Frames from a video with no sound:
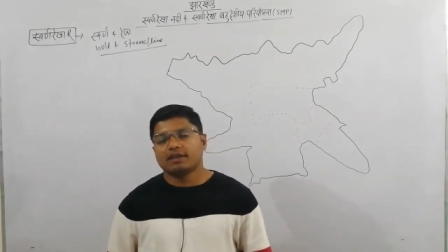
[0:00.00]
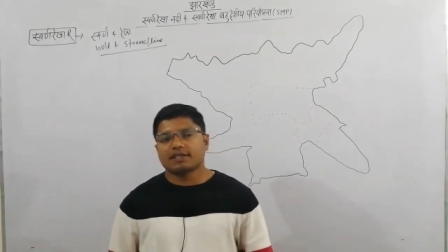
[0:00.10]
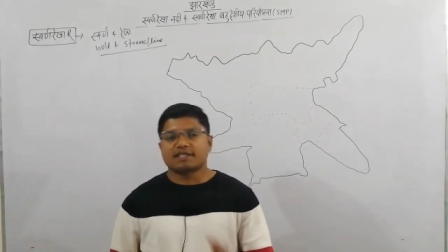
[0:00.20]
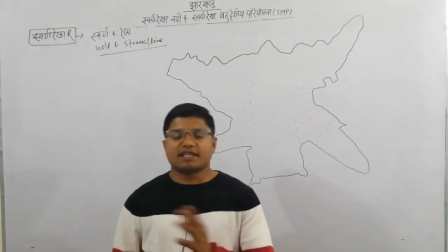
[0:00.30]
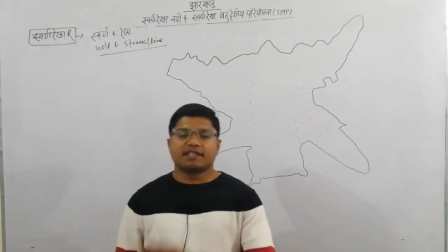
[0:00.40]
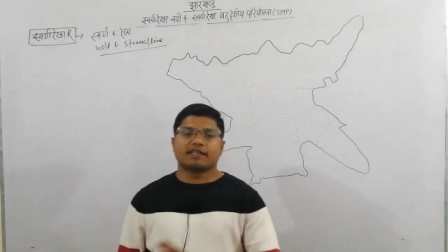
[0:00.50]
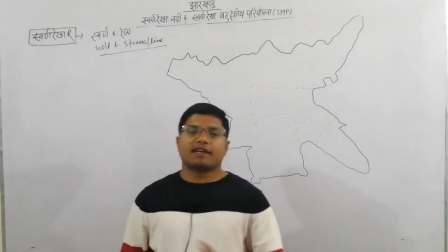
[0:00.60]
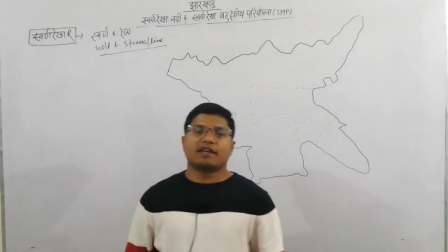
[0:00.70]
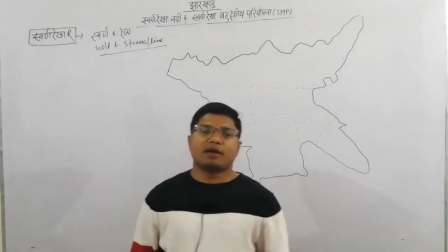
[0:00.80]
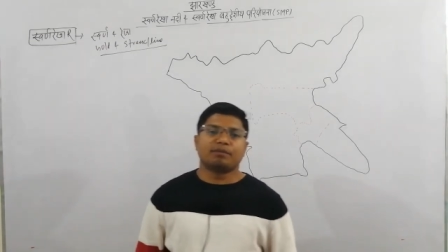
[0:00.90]
इस नदी
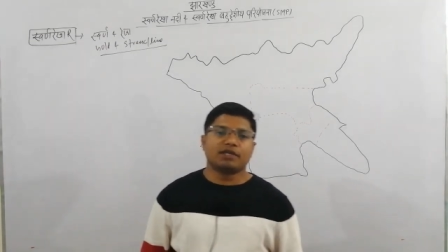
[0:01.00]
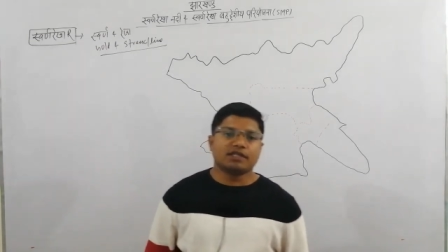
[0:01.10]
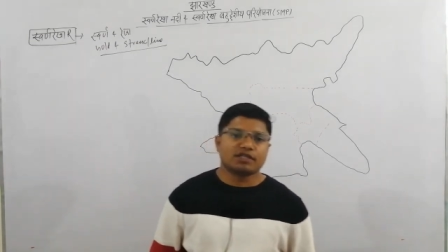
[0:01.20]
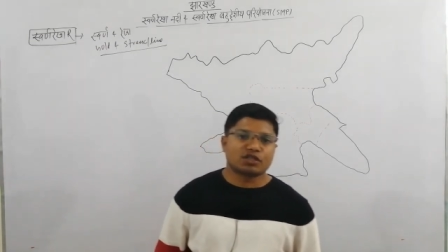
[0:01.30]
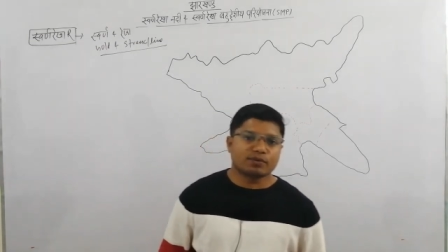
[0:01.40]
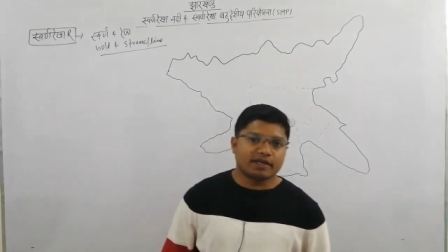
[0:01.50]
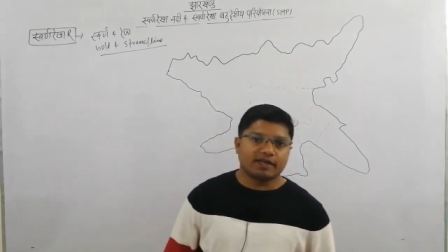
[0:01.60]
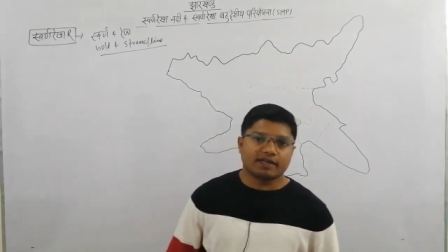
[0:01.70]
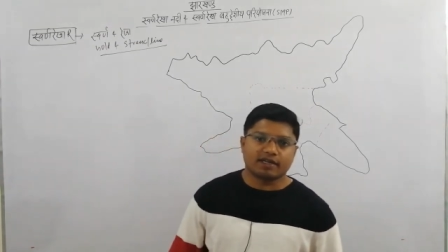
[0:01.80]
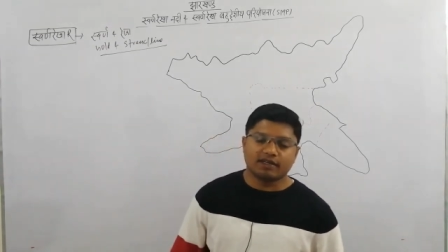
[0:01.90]
का नाम भी स्वर्ण
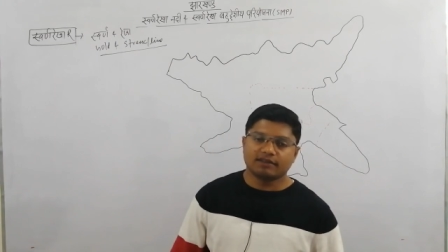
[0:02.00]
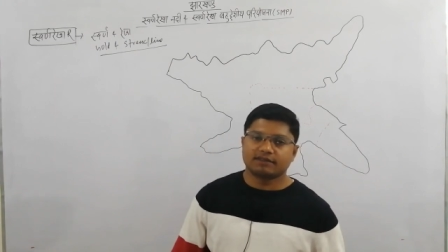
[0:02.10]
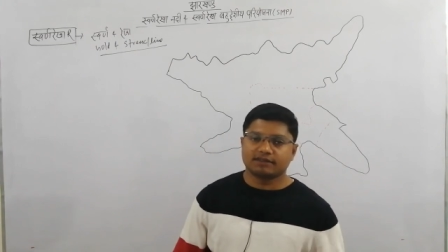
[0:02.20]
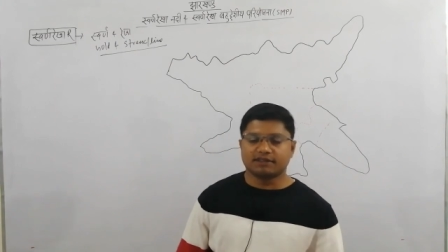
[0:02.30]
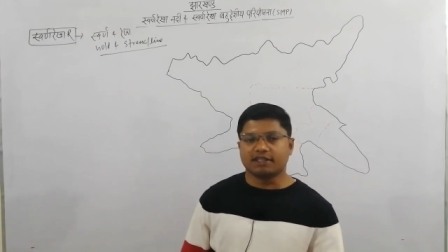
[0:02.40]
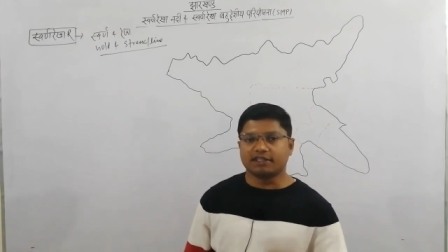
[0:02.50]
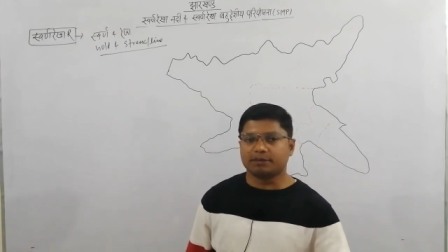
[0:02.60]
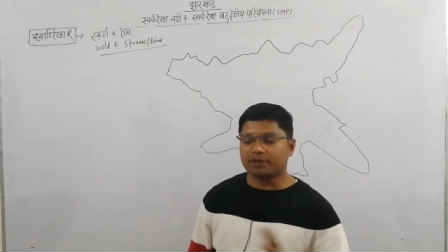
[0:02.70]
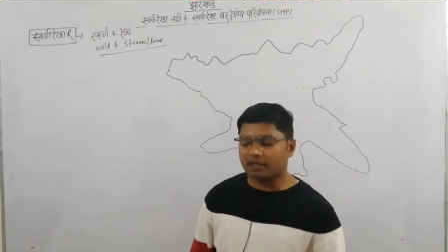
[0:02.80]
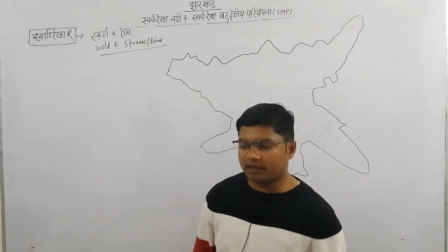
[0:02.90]
रेखा
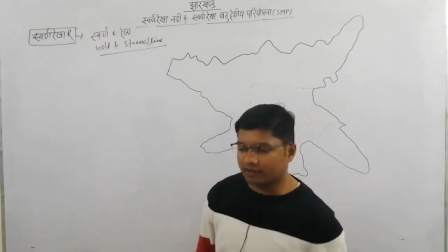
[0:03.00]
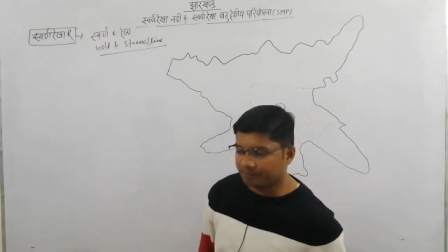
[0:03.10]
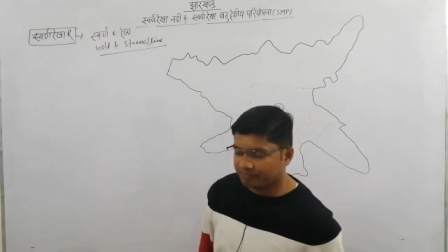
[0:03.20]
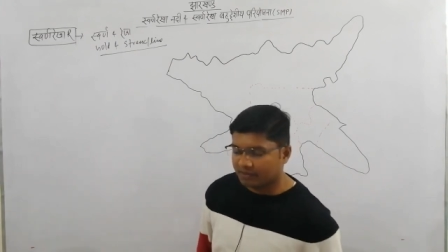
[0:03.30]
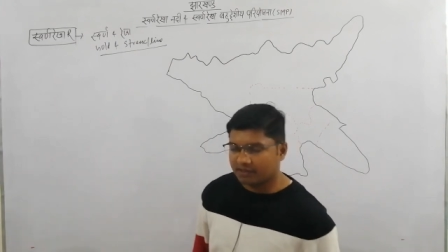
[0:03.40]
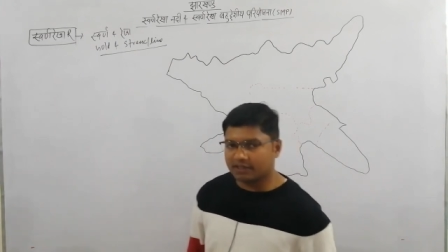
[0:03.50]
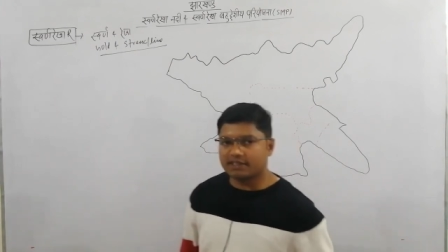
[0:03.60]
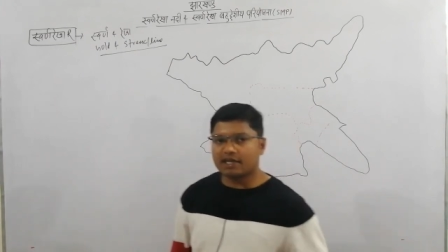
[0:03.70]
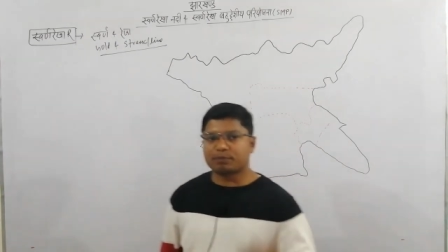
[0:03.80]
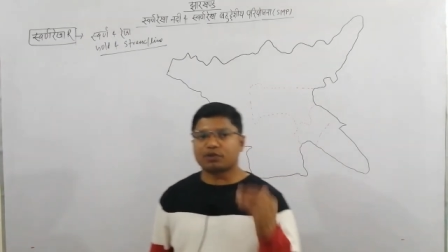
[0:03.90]
नदी पड़ा है
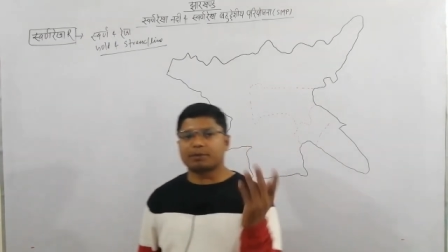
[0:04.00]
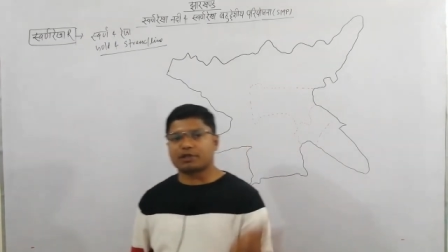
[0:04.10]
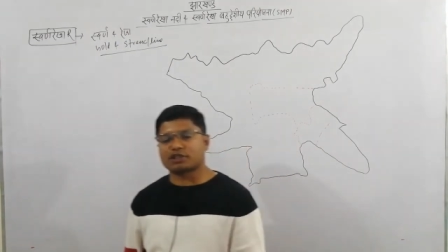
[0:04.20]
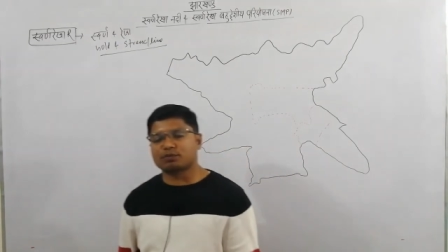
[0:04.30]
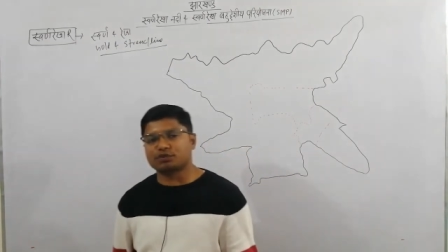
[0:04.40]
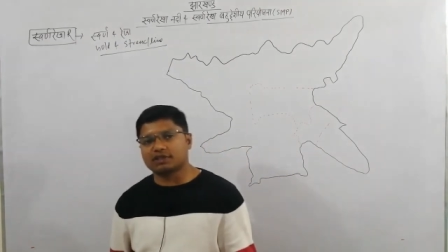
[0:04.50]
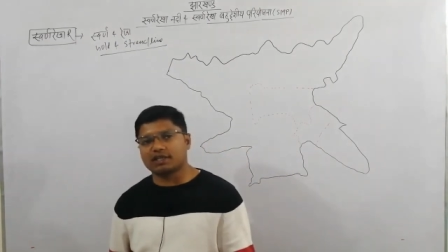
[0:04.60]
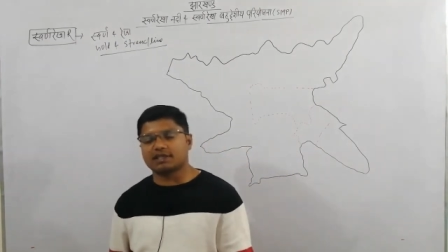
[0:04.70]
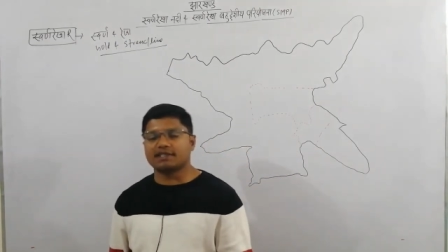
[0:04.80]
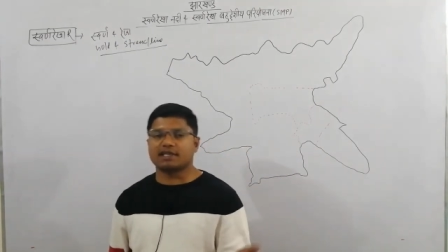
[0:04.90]
यदि आपको यह प्रश्न
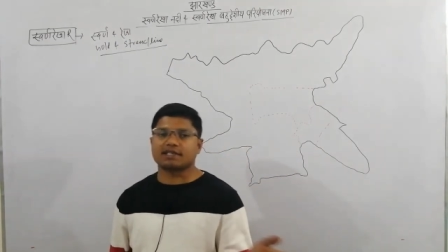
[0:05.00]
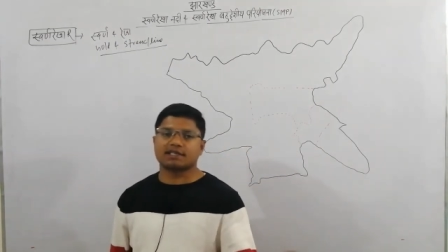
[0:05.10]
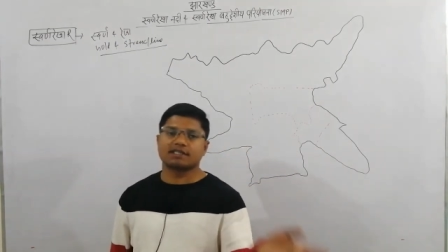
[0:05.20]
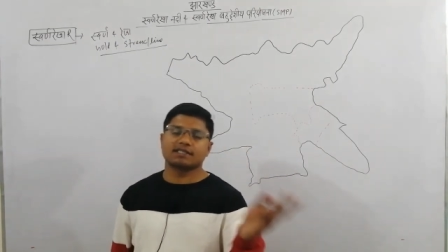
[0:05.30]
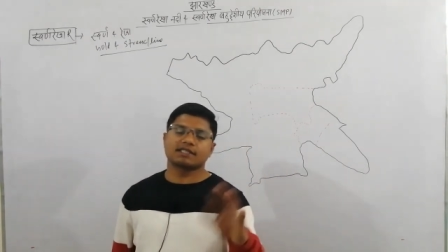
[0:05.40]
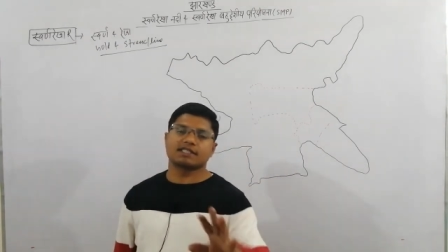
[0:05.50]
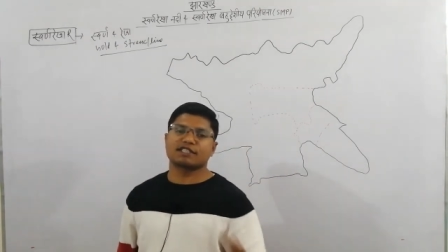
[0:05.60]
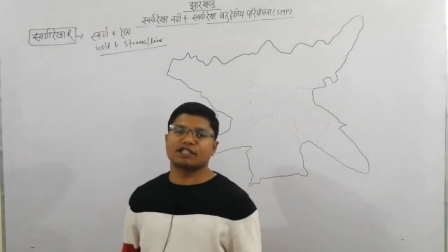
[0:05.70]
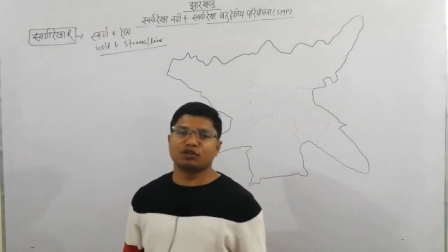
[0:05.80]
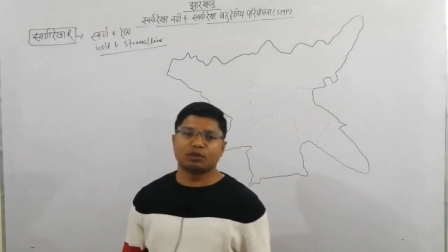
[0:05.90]
पूछा जाए झारखंड की किस
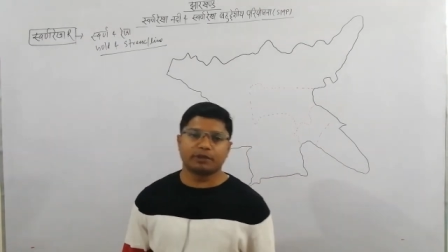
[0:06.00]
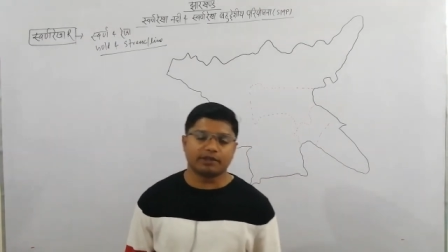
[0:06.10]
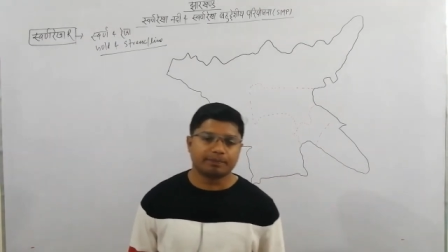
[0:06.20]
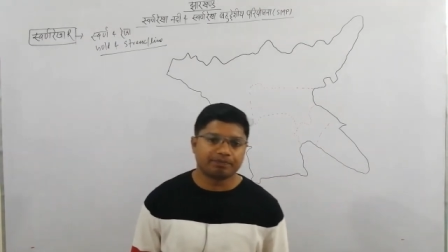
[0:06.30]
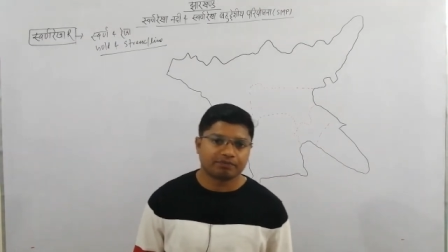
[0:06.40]
नदियों में